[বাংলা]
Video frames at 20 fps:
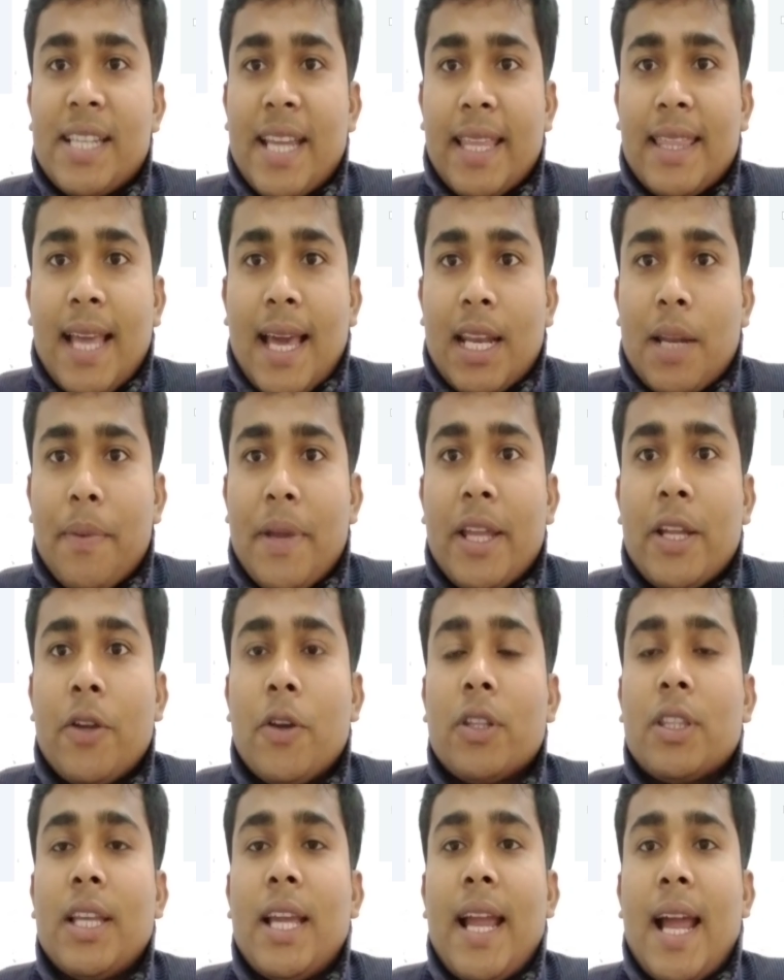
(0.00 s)
সেই
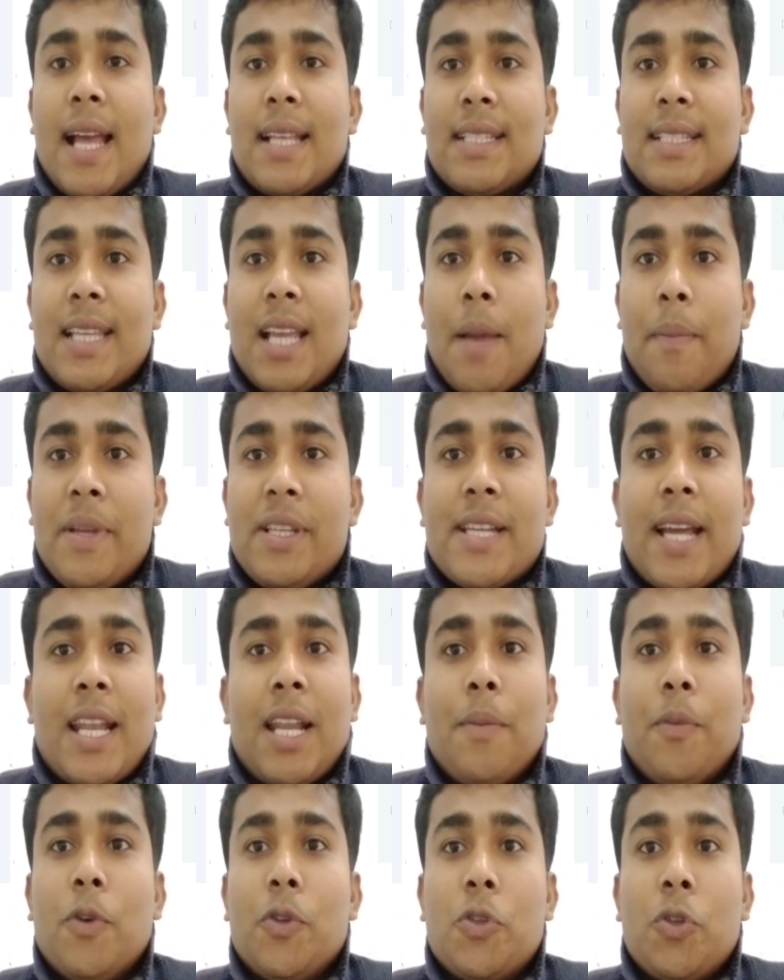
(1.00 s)
ধারাবাহিকতায় আজকে আমি
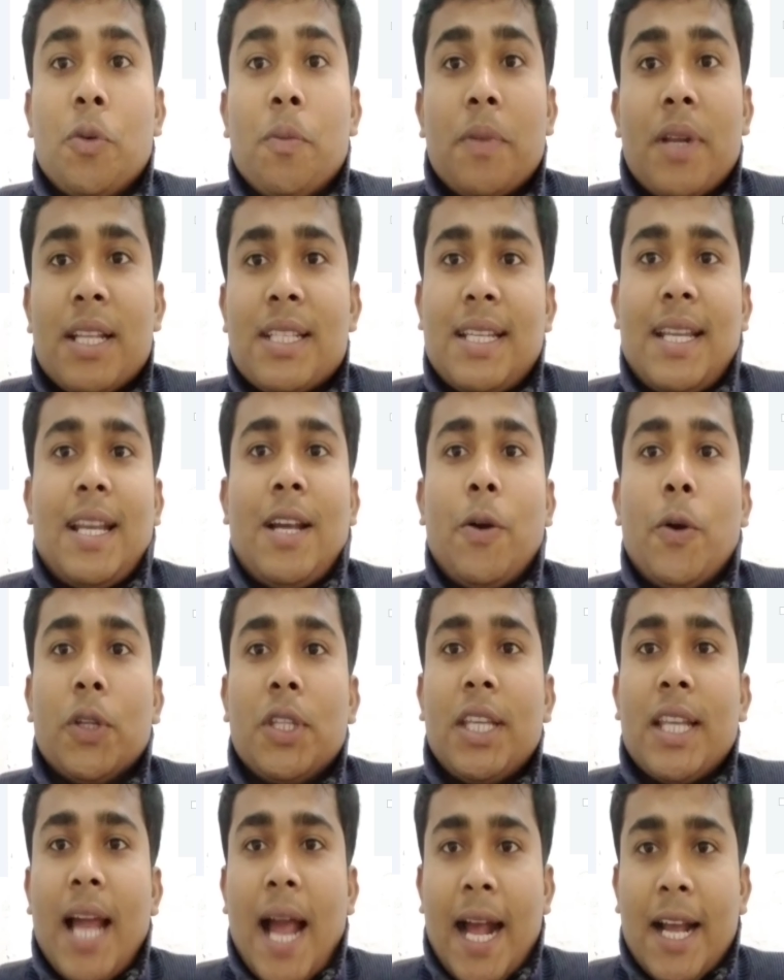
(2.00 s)
জানাবো তোমরা যারা
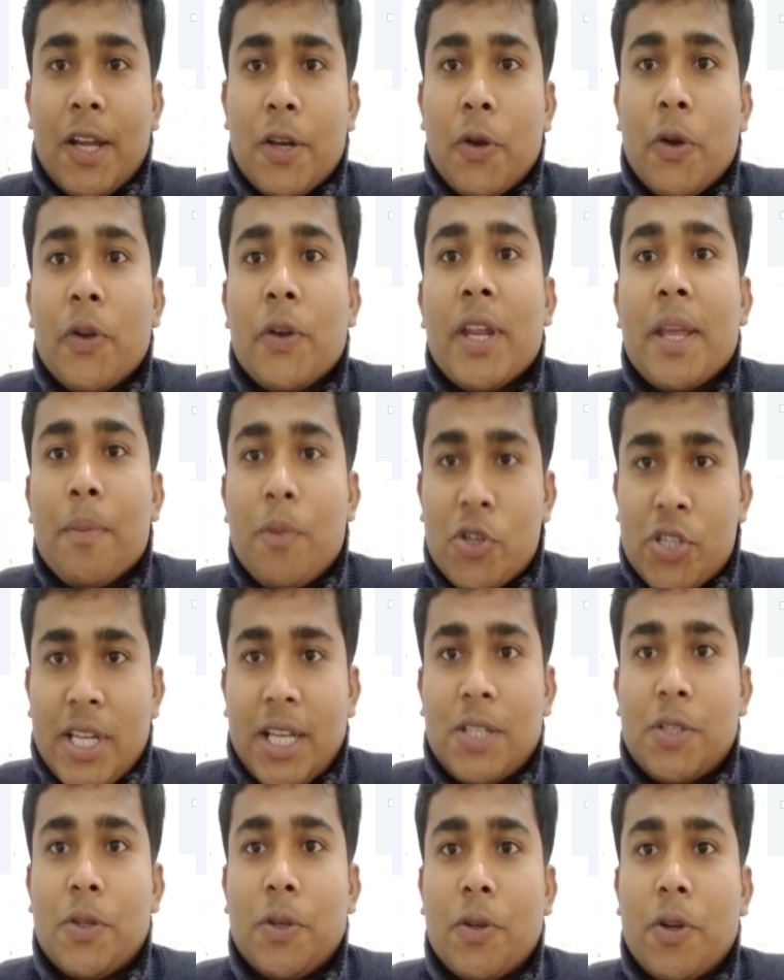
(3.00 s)
ওদের আগ্রহ নিয়ে
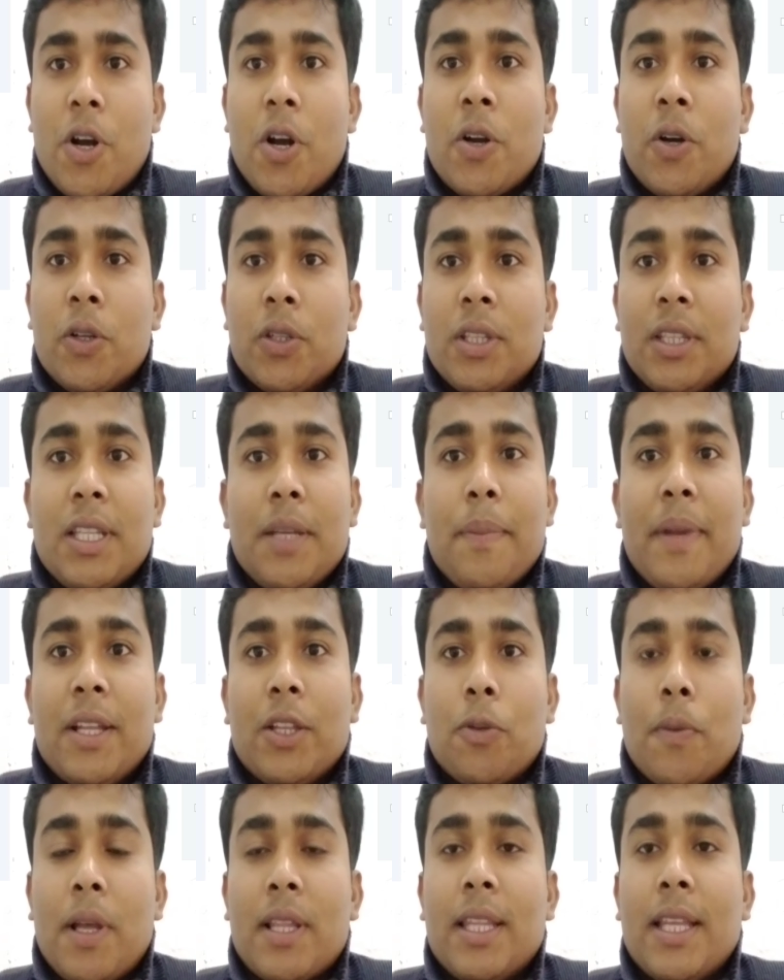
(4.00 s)
বসে আছো কখন
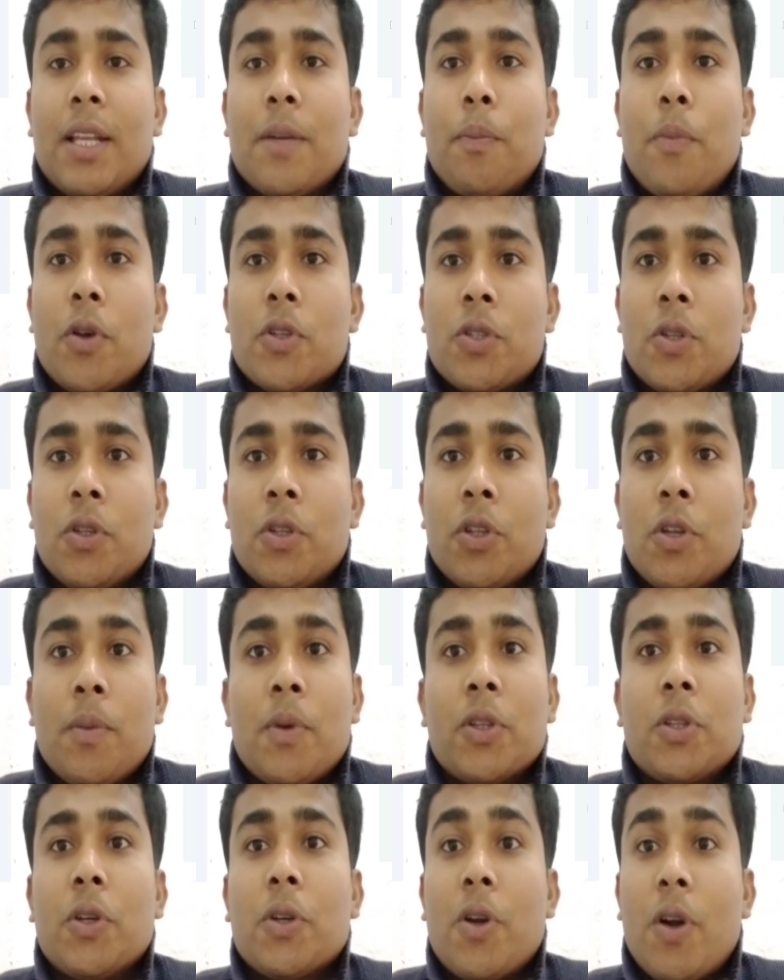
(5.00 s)
দিবে তোমাদের পছন্দ
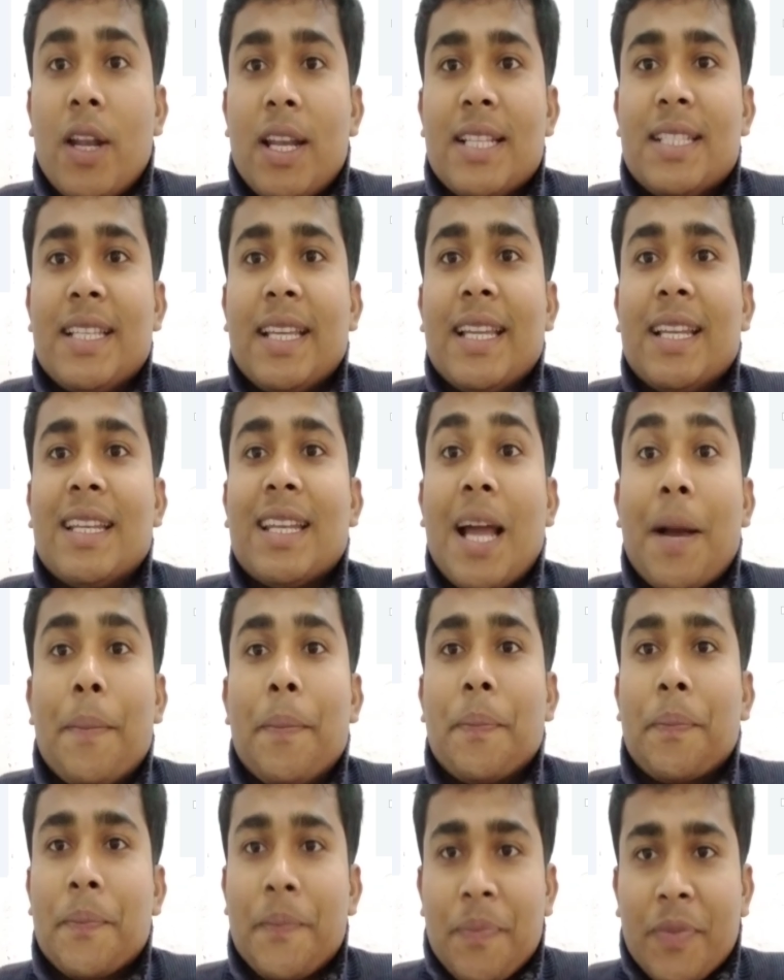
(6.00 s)
মতো কলেজের নাম